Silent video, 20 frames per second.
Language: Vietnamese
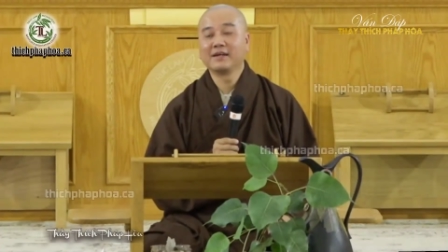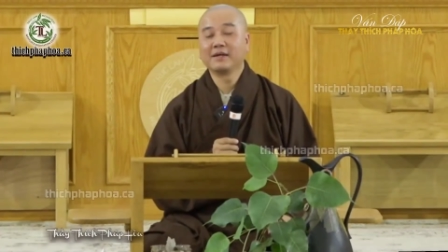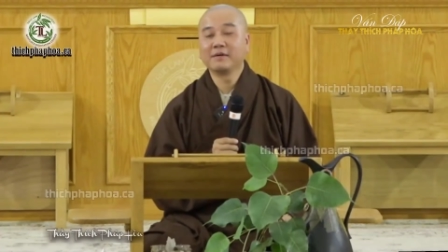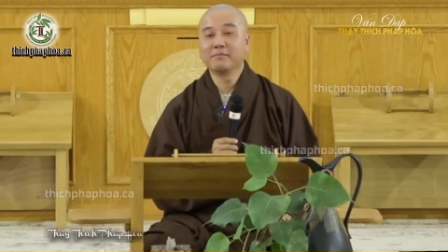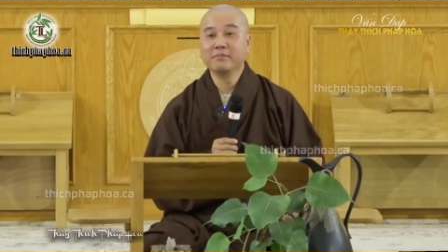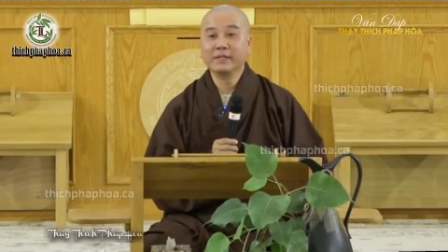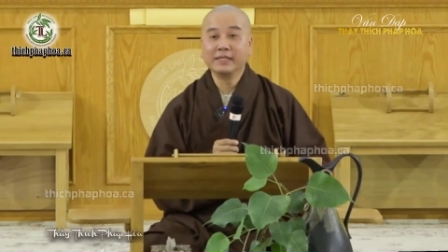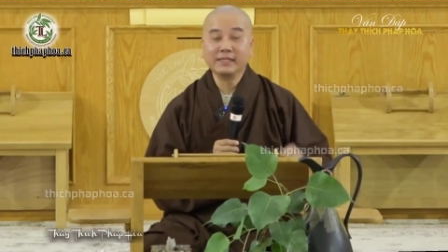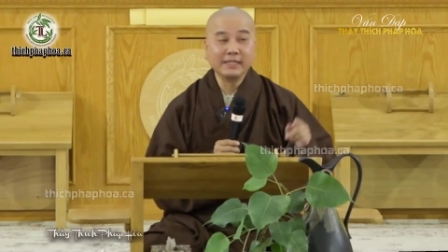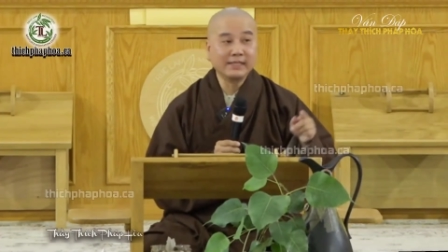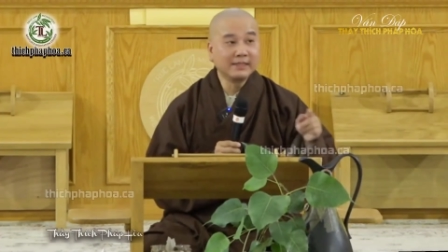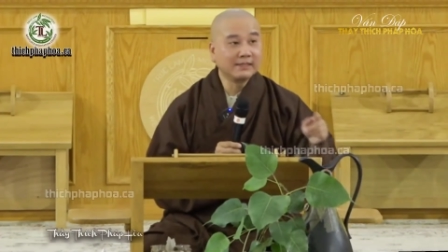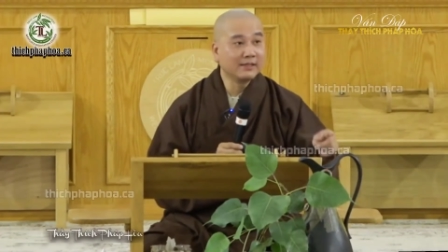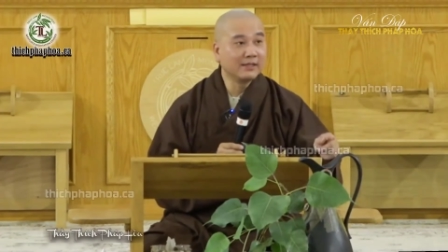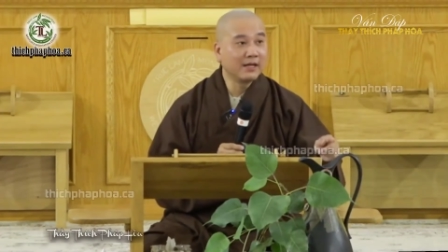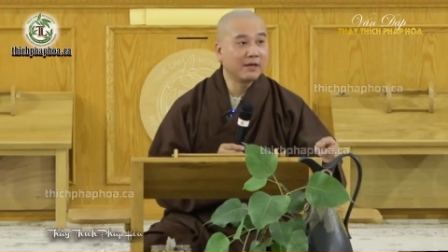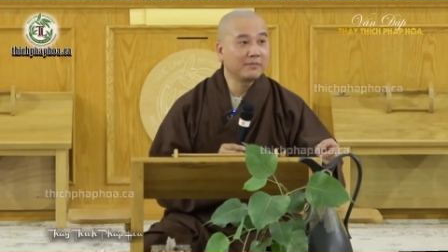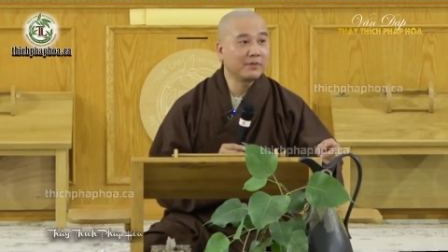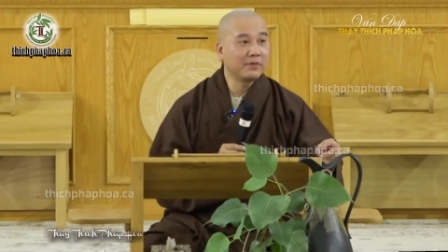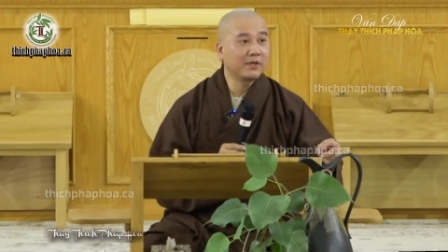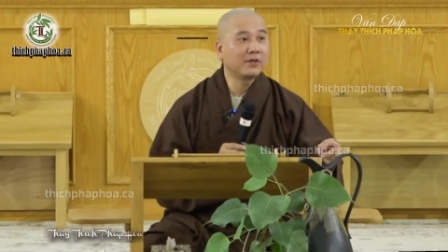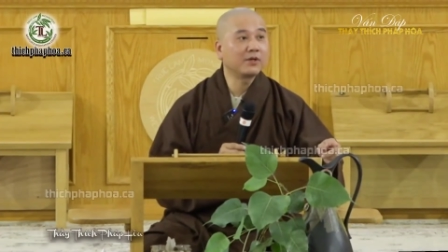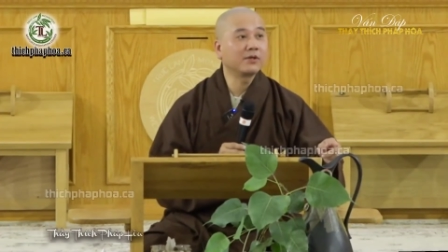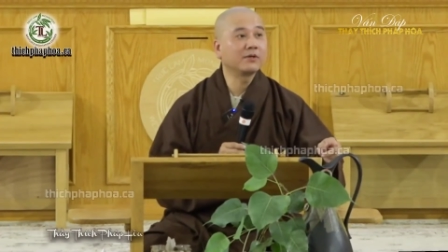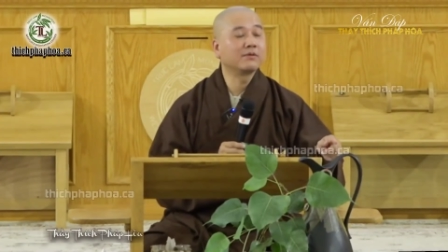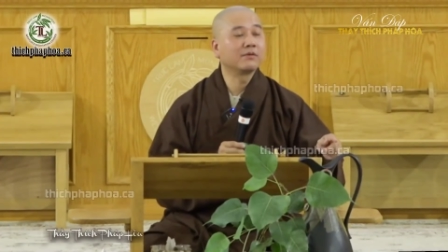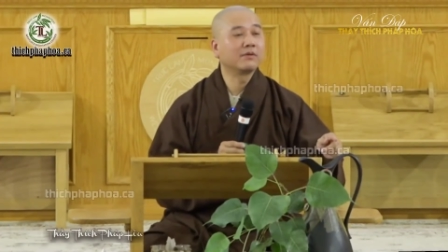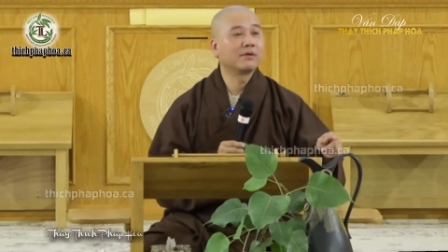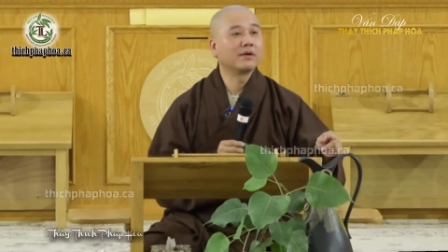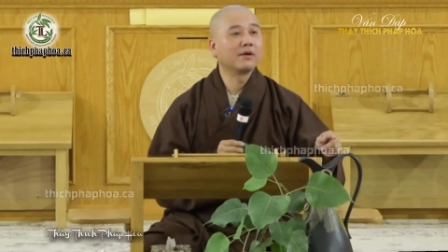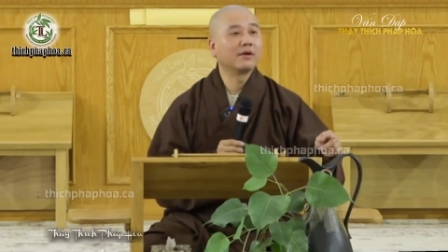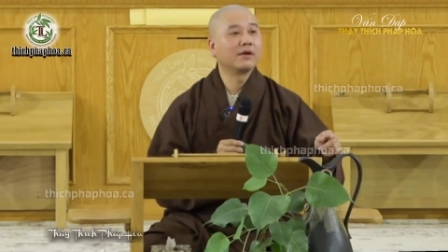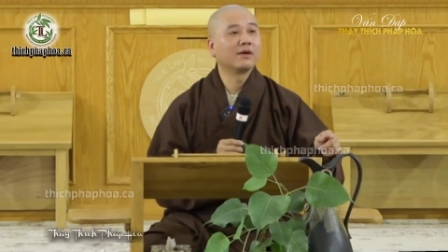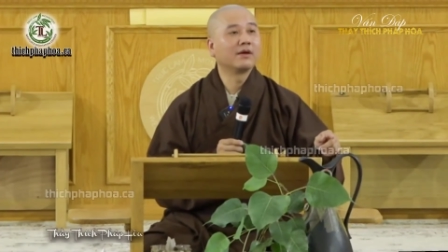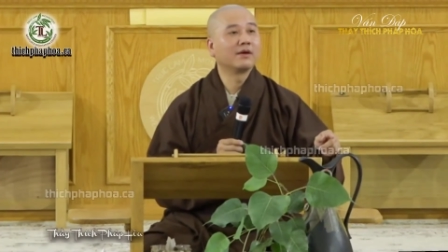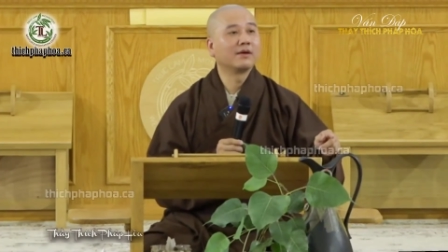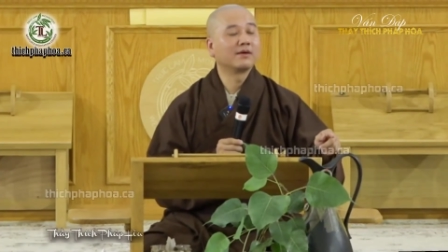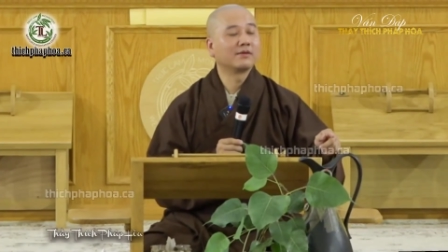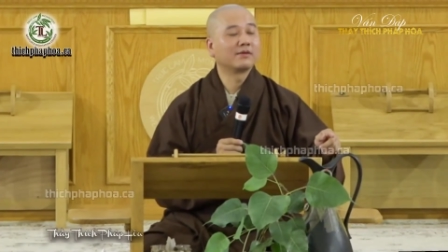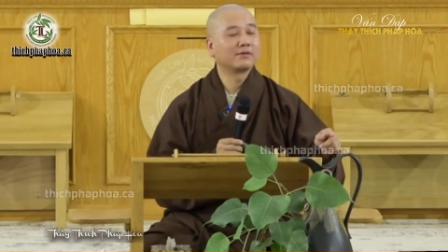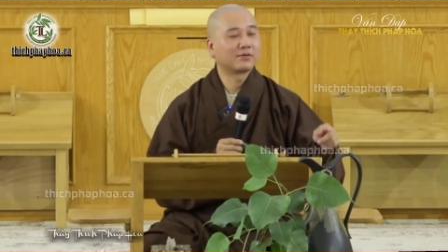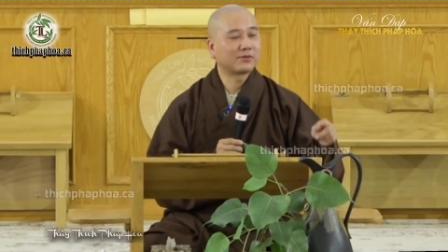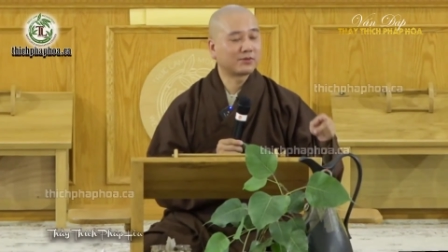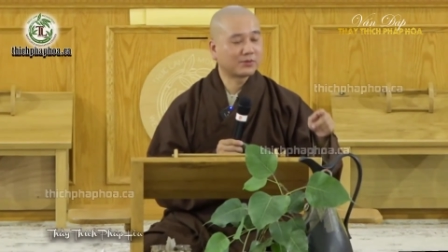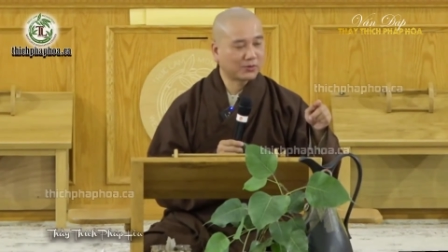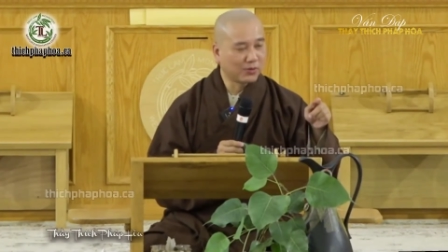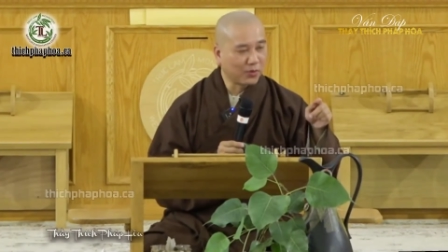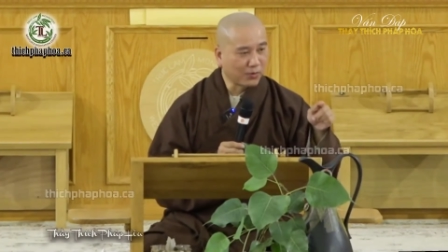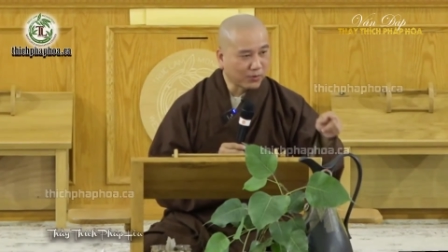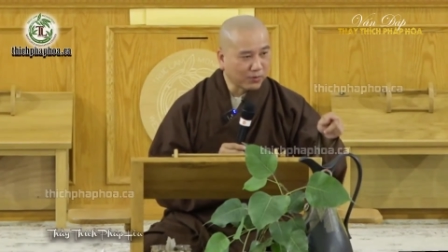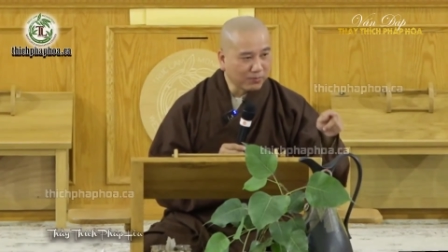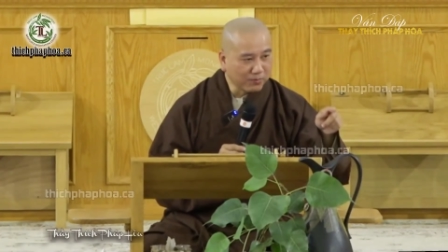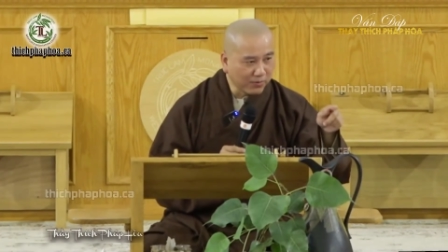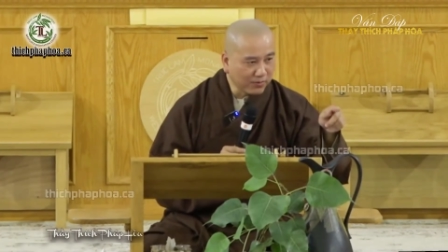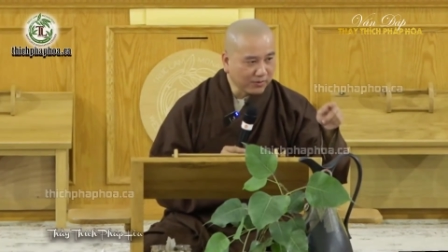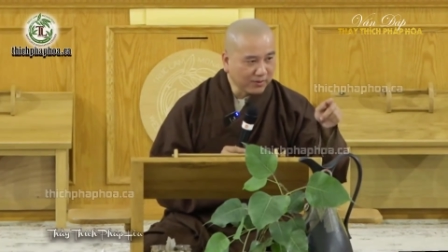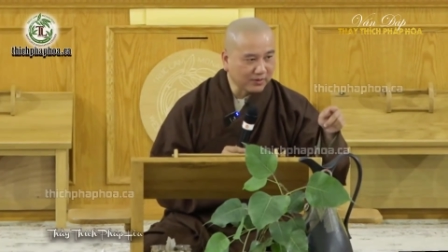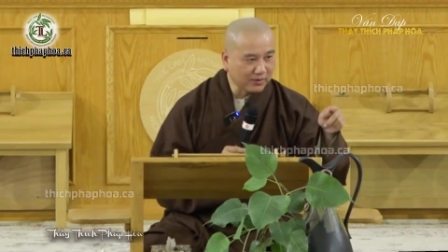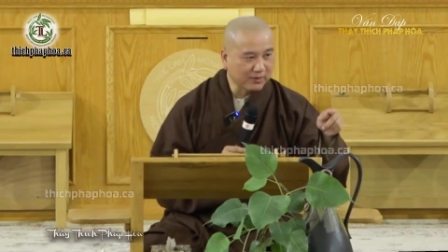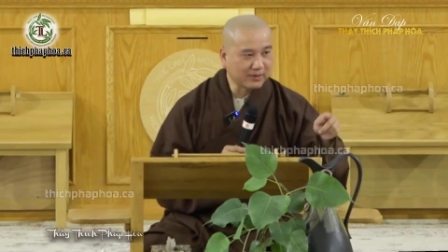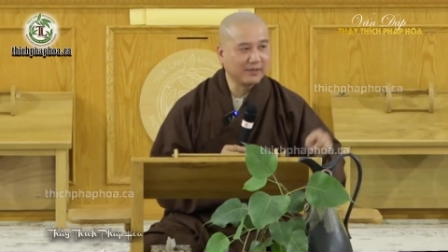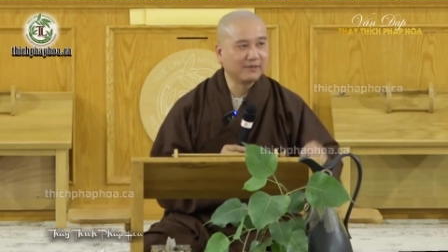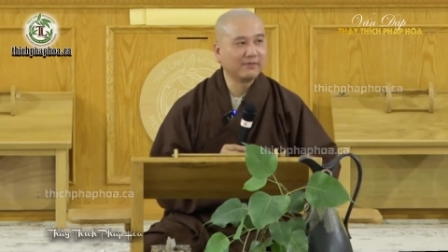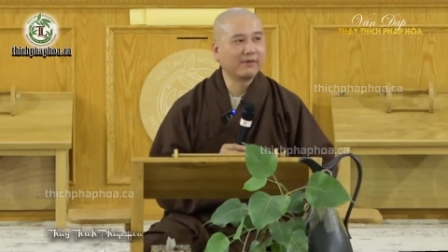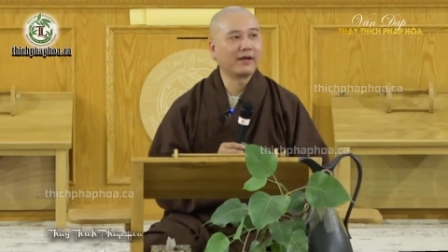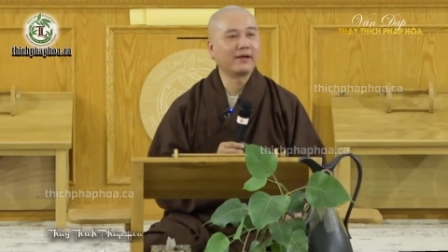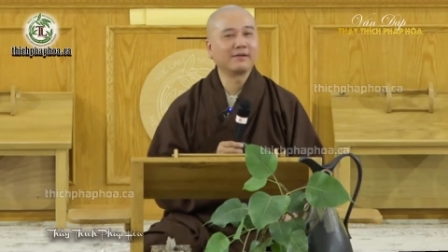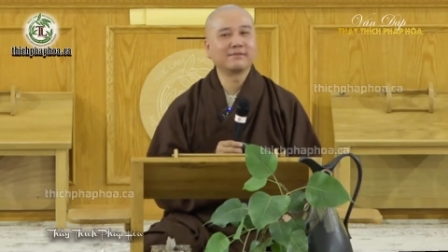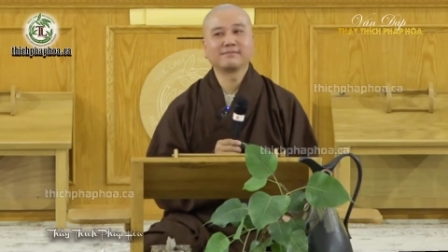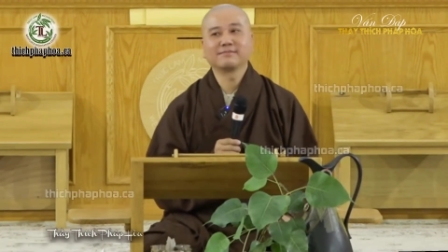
Mình nhìn người đó mình nói tôi cũng muốn được như vậy.